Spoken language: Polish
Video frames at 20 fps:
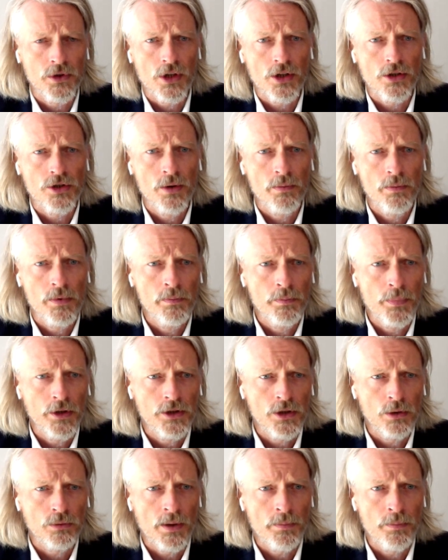Także bym
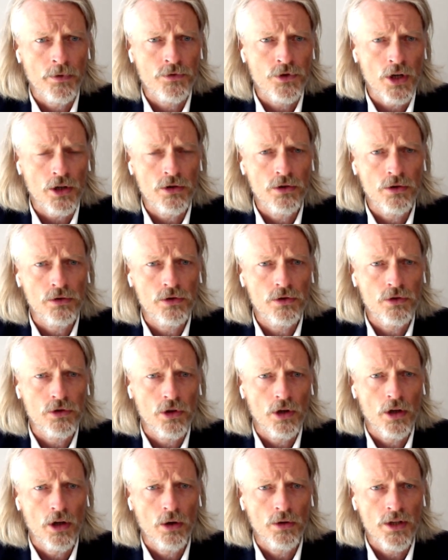powiedział, ta
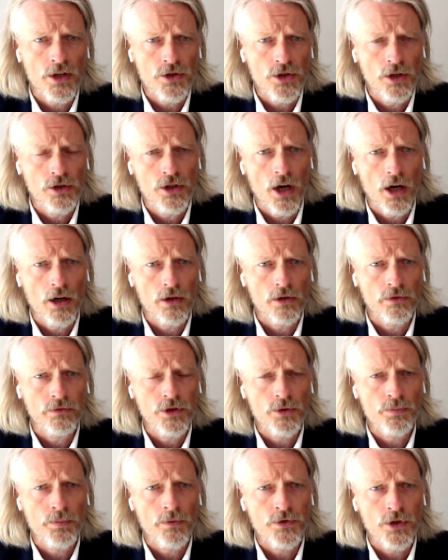powszechność narzędzi, ale
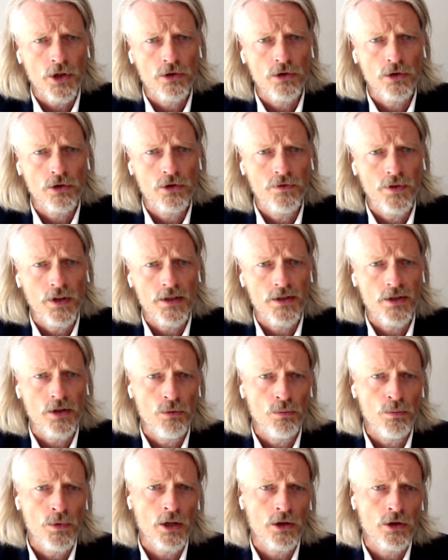również powszechność wiedzy i
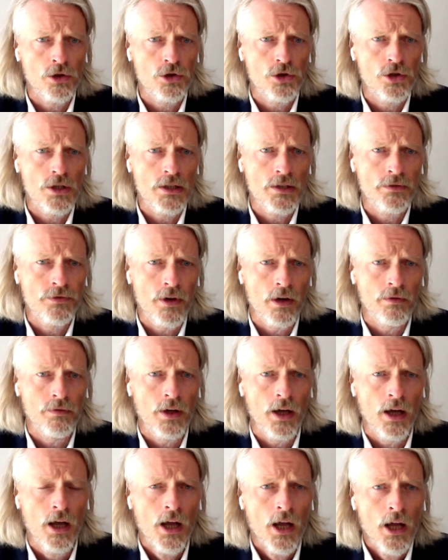umiejętności
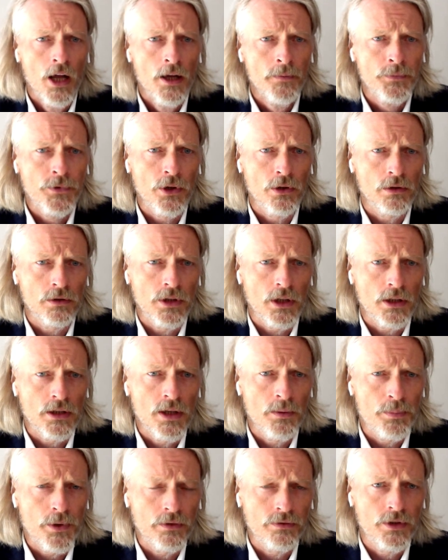cyfrowe to tak
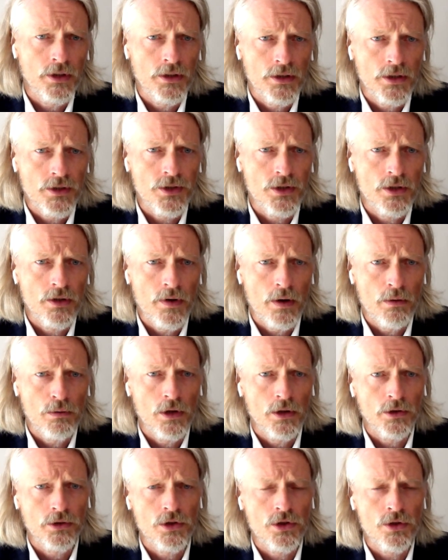naprawdę decydowały
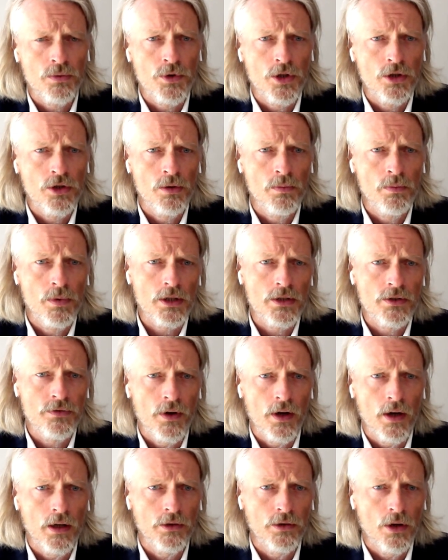o tym, czy
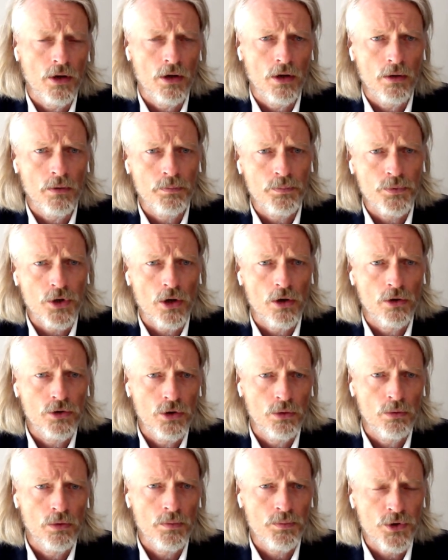przedsiębiorstwa no,
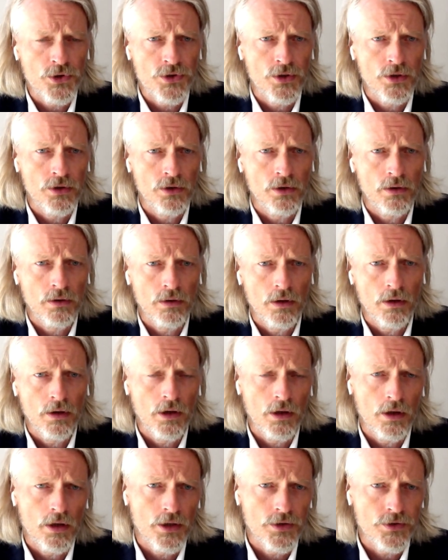przechodziły przez ten
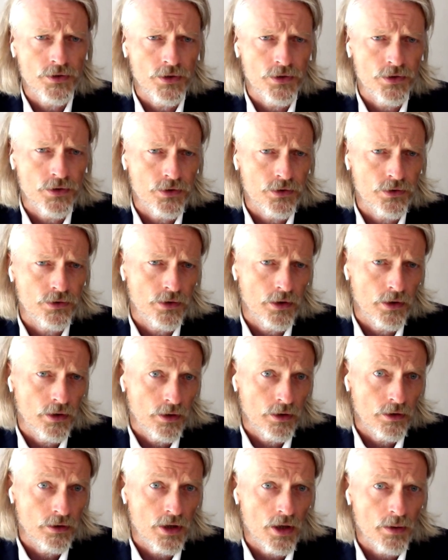e, kryzys,
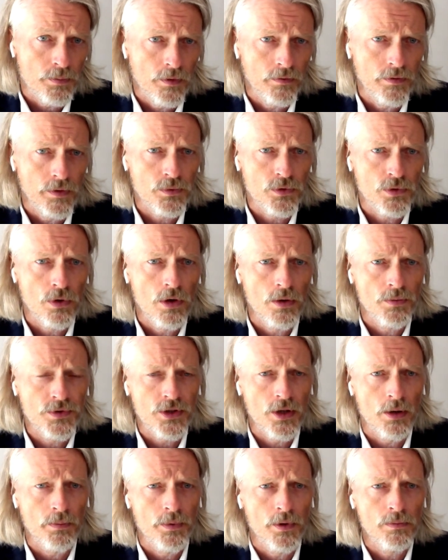e, że tak powiem, suchą
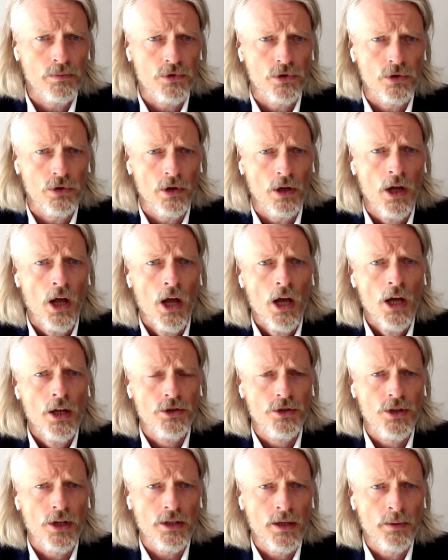stopą, czy,
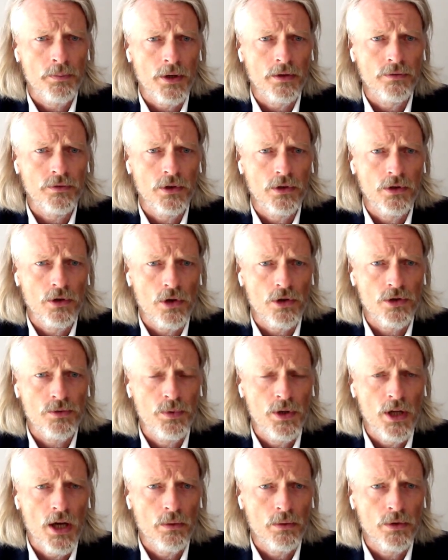czy tak naprawdę no,
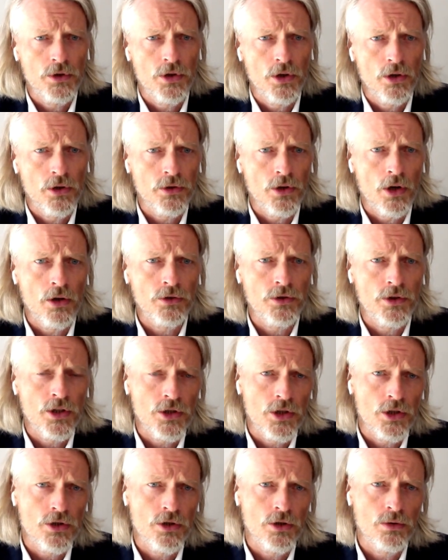rozbijały się o, o te
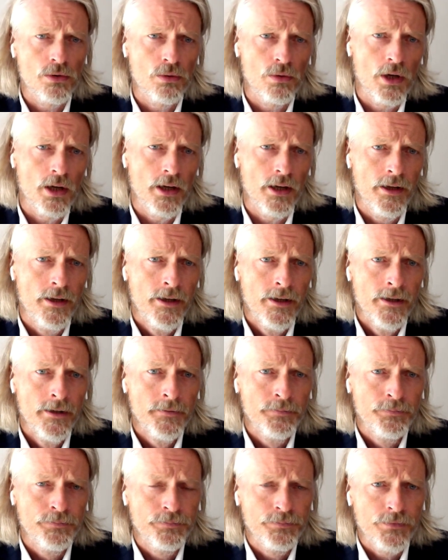rzeczy, które
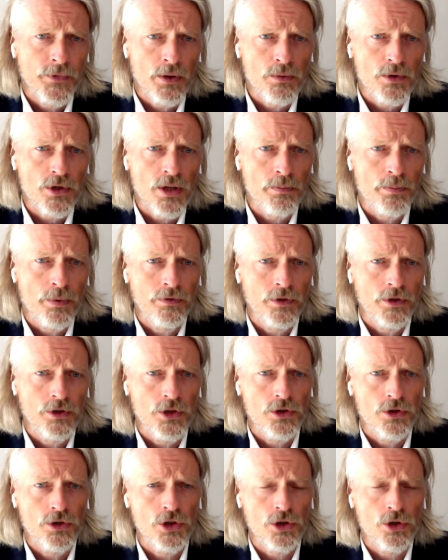no, można
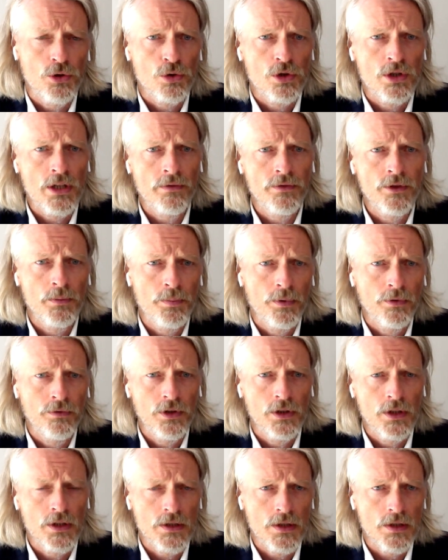powiedzieć gdzieś już dawno
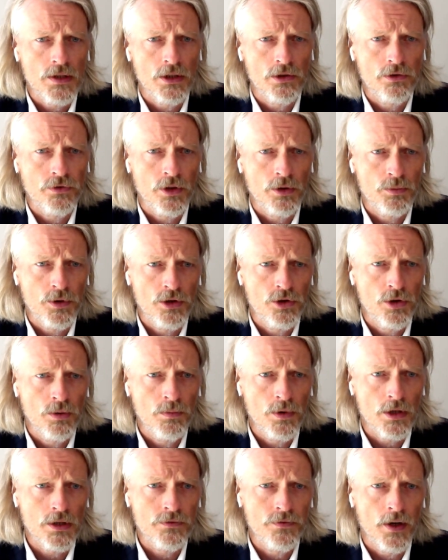powinny zostać w tych
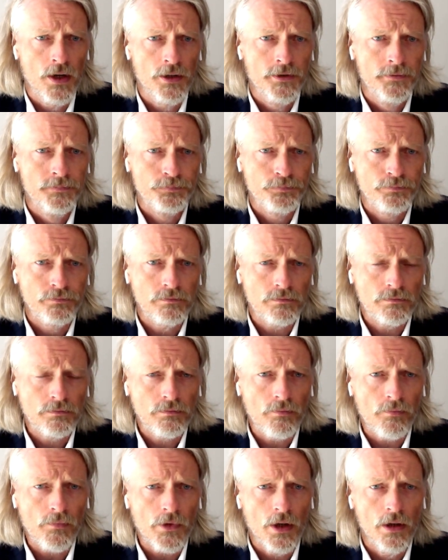przedsiębiorstwach
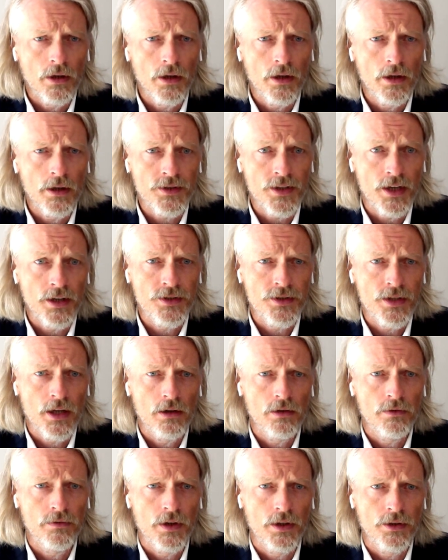E,
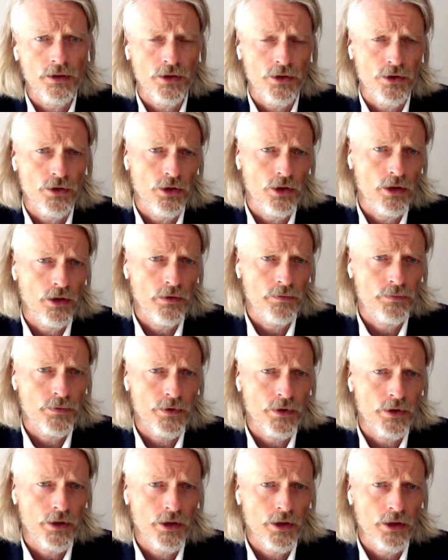zainstalowane i,
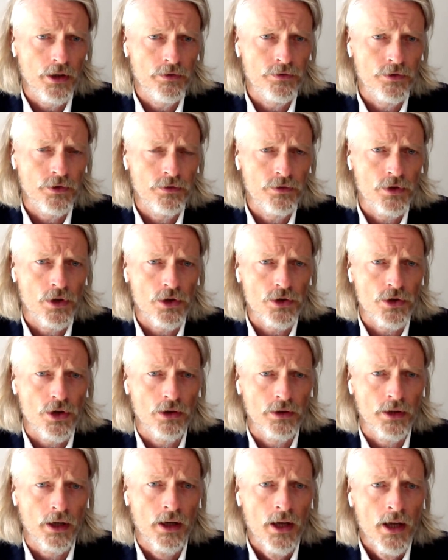e, i, i,
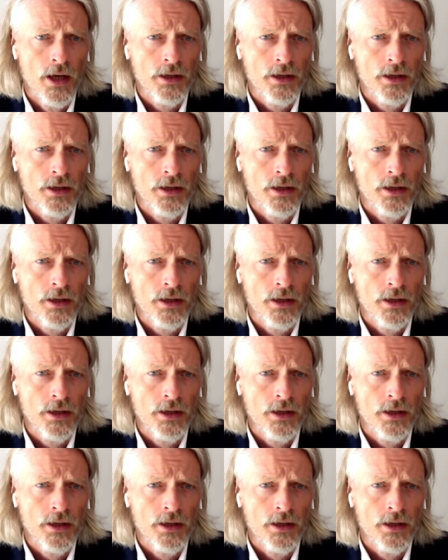wdrożone.